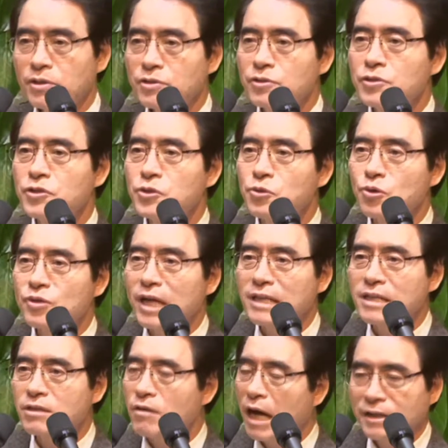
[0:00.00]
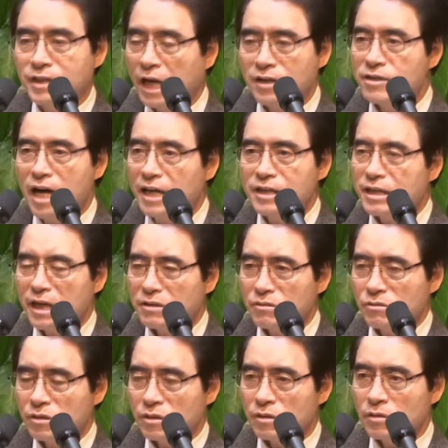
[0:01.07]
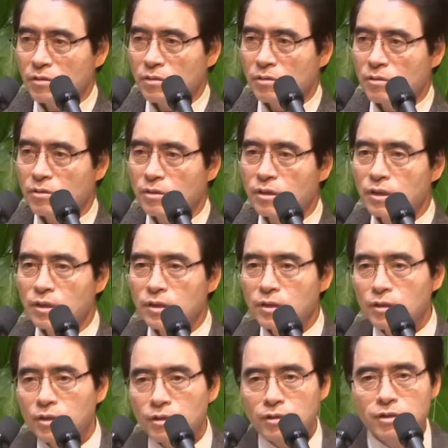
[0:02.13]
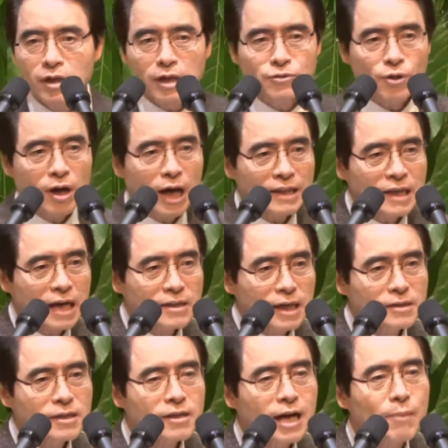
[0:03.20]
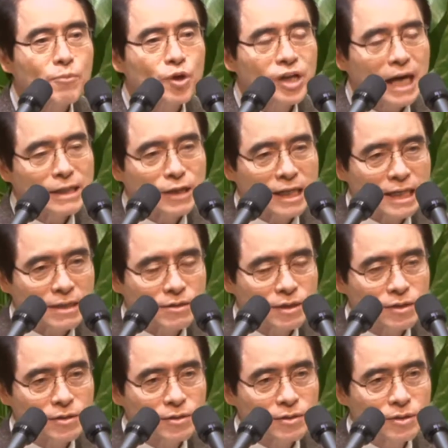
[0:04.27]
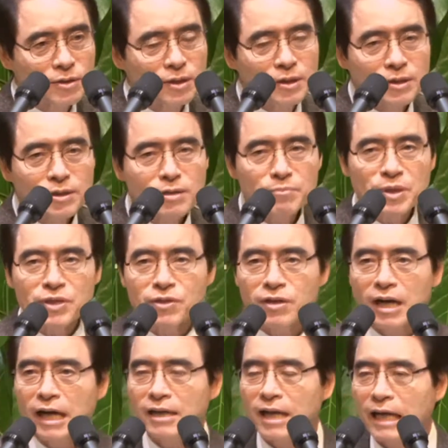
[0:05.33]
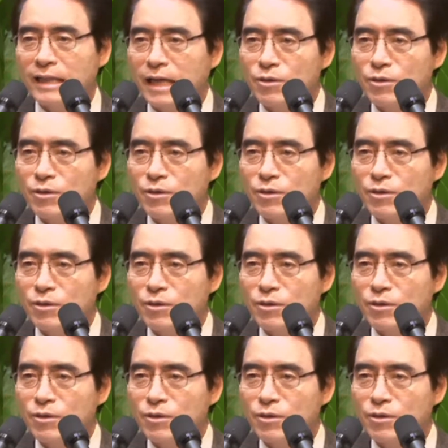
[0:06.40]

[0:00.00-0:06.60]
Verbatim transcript: 치료를 하는데도 아, 자기는 아니라는 거예요. 그래가지고 하다 하다 한데 다 감옥에 가다 놨어요. 그 며칠 가, 가다